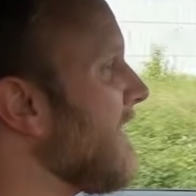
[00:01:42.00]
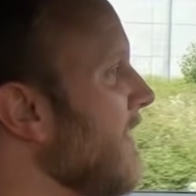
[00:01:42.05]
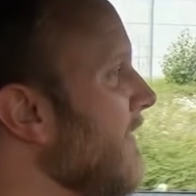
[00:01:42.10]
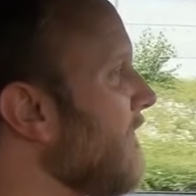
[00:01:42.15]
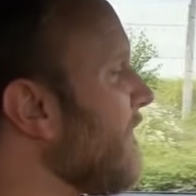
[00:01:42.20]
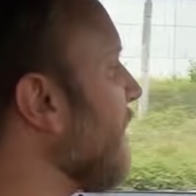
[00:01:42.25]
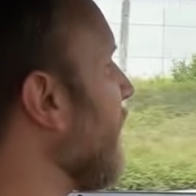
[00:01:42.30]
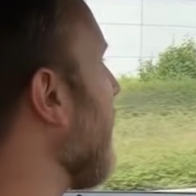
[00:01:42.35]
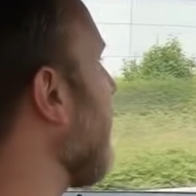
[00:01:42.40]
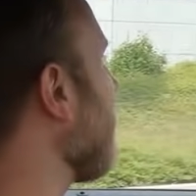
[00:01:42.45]

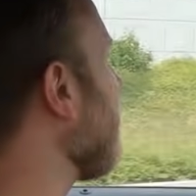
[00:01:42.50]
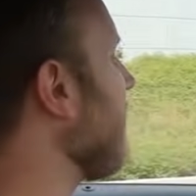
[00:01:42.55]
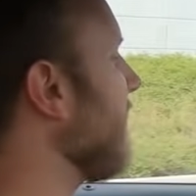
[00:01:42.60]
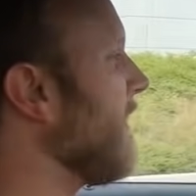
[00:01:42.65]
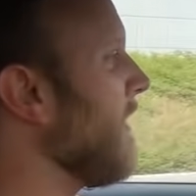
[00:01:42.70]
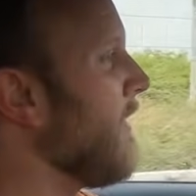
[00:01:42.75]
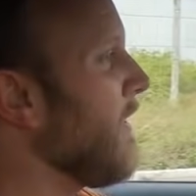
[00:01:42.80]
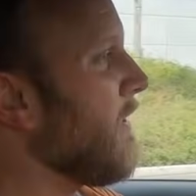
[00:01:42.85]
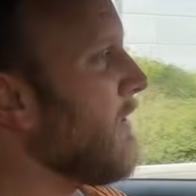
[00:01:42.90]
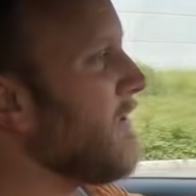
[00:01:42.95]
eher von
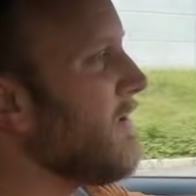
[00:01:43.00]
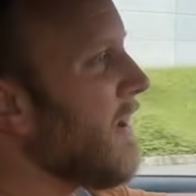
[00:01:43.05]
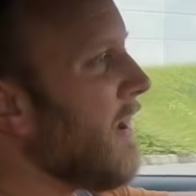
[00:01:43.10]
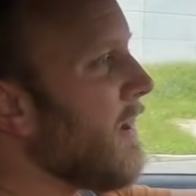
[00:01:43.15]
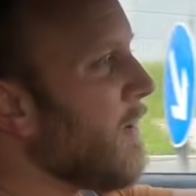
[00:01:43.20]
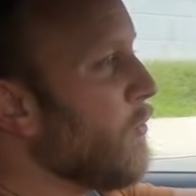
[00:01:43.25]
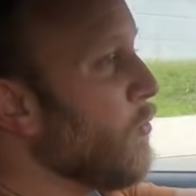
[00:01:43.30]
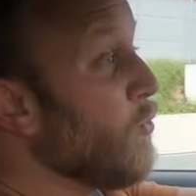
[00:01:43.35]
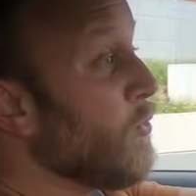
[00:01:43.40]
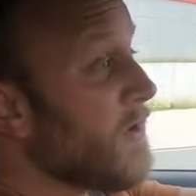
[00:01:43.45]

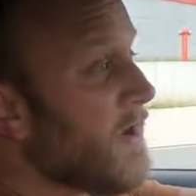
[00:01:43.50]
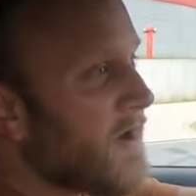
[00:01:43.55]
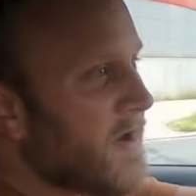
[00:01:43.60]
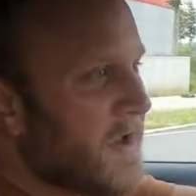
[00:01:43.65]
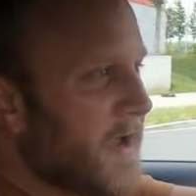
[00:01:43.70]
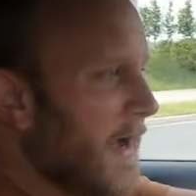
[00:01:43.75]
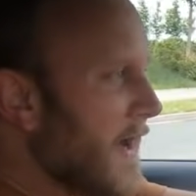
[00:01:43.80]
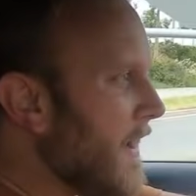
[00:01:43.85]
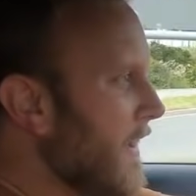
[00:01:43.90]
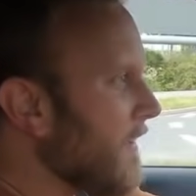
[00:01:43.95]
ja,
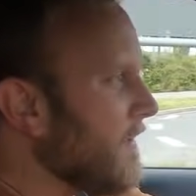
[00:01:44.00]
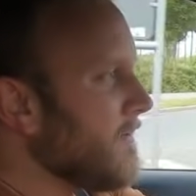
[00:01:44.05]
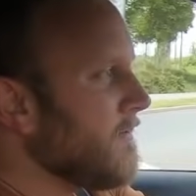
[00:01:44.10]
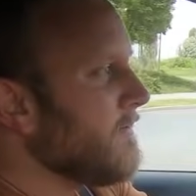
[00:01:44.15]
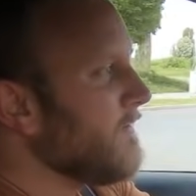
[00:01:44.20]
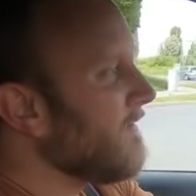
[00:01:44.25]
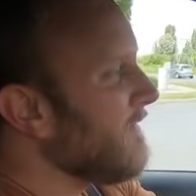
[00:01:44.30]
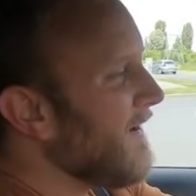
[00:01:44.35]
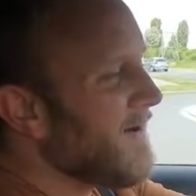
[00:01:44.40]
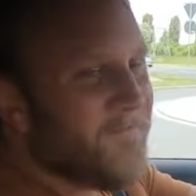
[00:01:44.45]

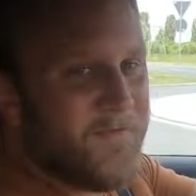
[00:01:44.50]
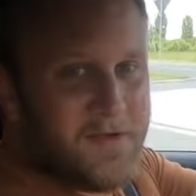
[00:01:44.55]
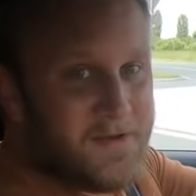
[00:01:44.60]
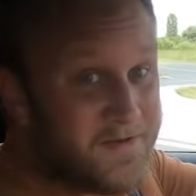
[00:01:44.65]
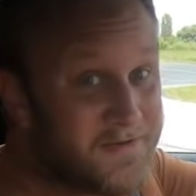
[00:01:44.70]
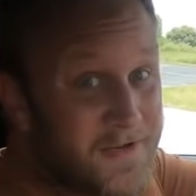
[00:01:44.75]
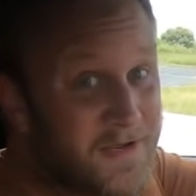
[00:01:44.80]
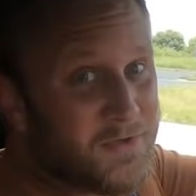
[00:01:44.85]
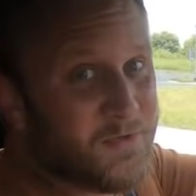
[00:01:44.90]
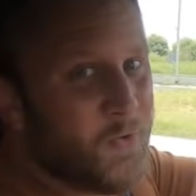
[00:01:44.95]
Huracan,
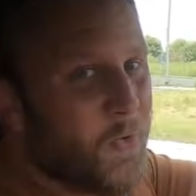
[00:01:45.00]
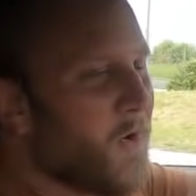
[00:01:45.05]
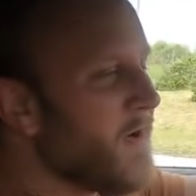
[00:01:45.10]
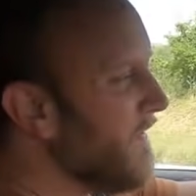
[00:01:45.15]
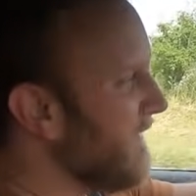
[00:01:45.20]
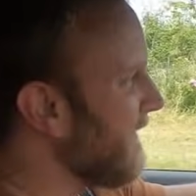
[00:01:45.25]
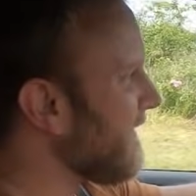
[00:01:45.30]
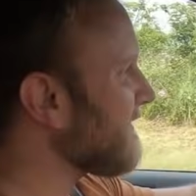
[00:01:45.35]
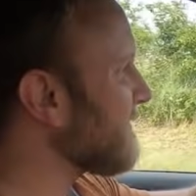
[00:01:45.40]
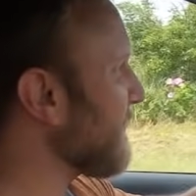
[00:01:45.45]

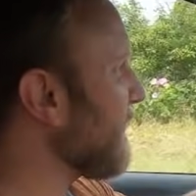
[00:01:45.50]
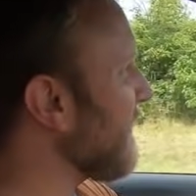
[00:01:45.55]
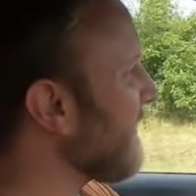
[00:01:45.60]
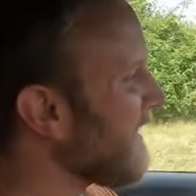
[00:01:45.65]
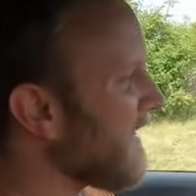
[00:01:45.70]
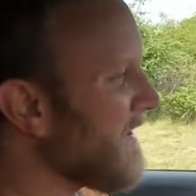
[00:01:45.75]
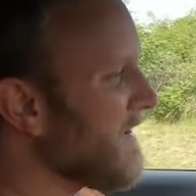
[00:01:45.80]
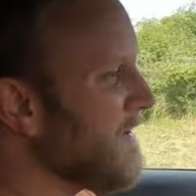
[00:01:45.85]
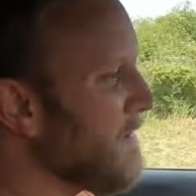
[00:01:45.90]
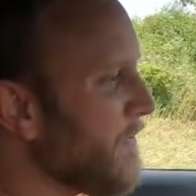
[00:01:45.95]
Aventador, ja,
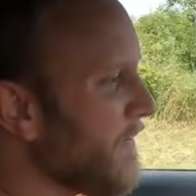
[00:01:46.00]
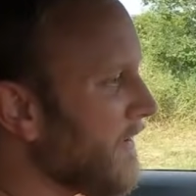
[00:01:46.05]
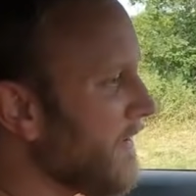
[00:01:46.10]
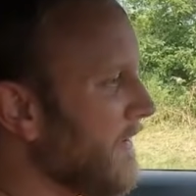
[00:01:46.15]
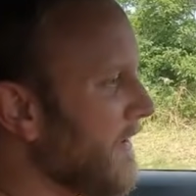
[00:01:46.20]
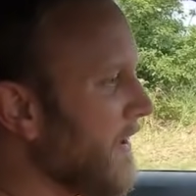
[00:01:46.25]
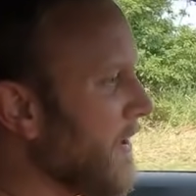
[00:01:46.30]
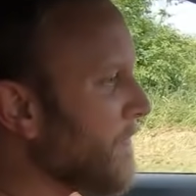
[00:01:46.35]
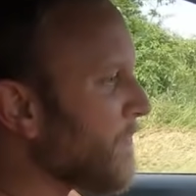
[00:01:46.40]
solche Kaliber.